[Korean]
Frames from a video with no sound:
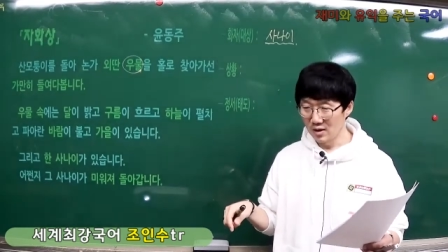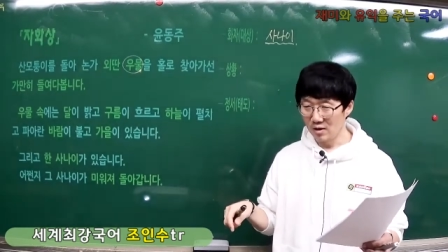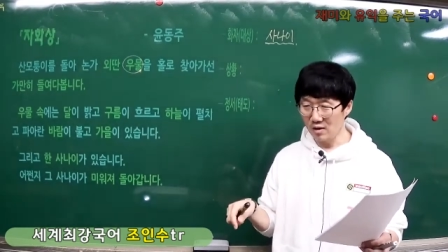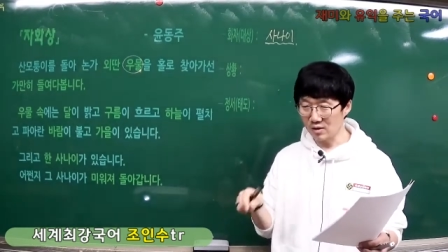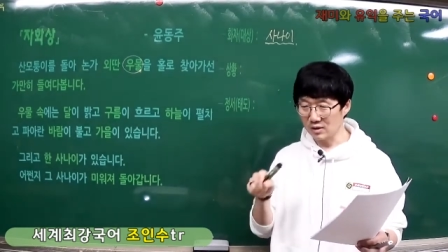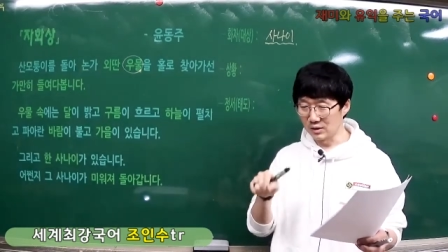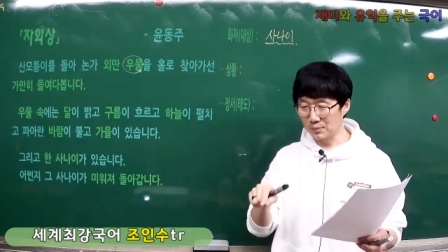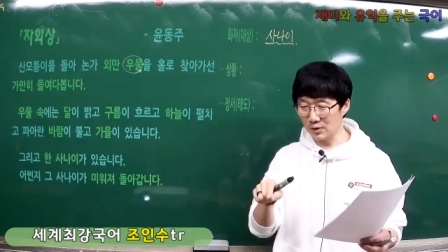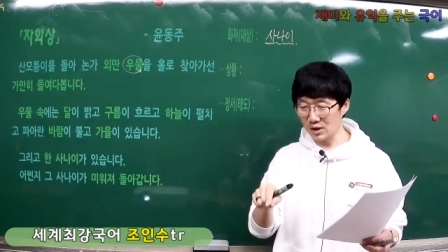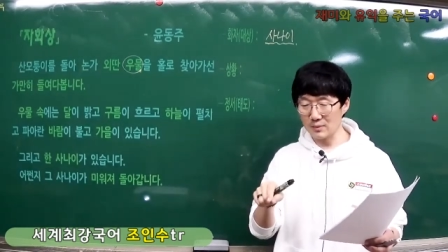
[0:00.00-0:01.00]
어 그
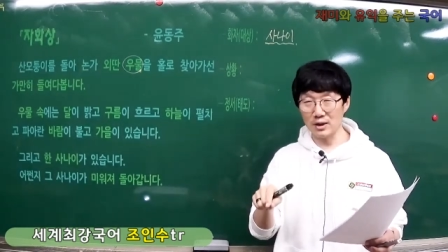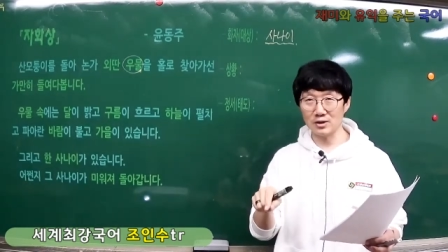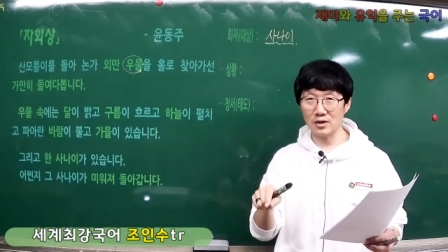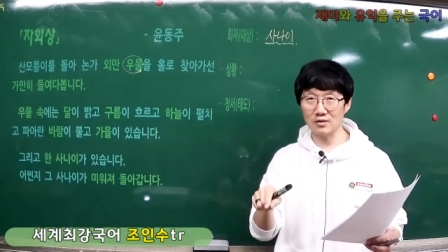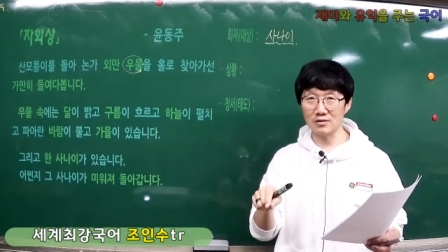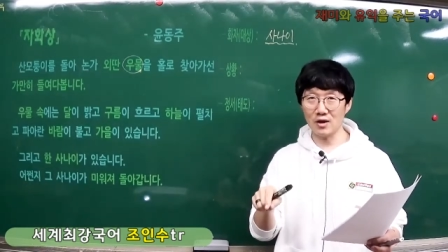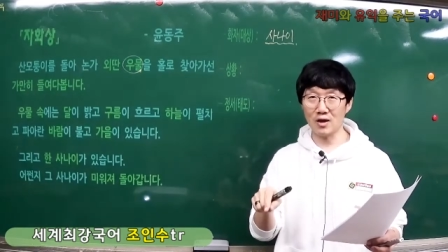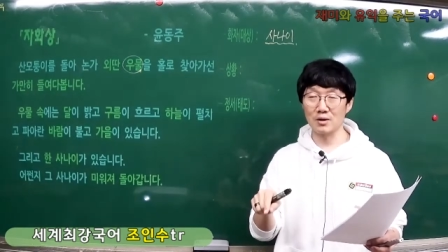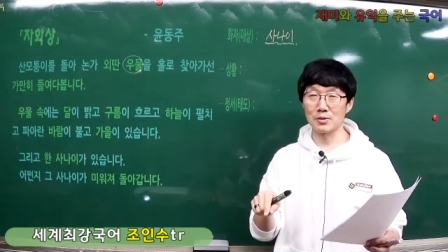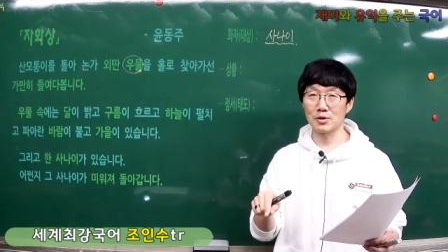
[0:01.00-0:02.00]
뼈다귀
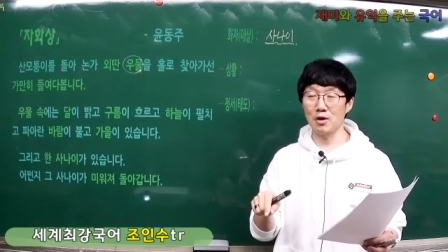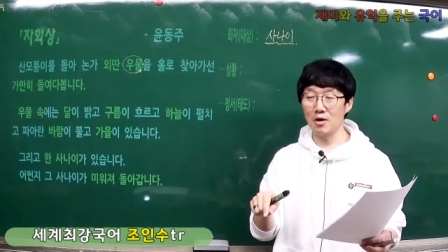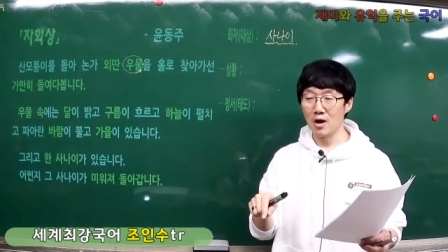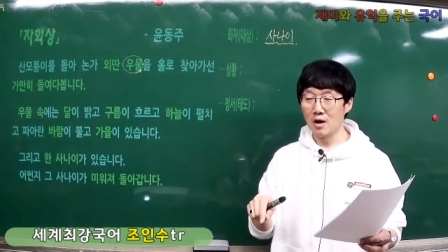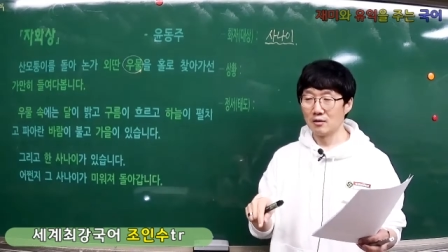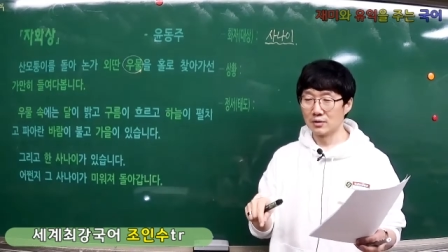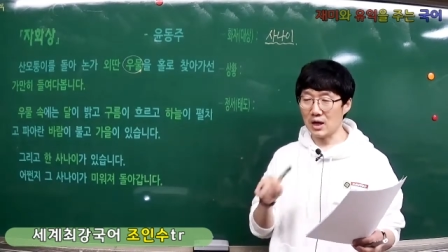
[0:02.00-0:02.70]
맛있겠는데 그러면서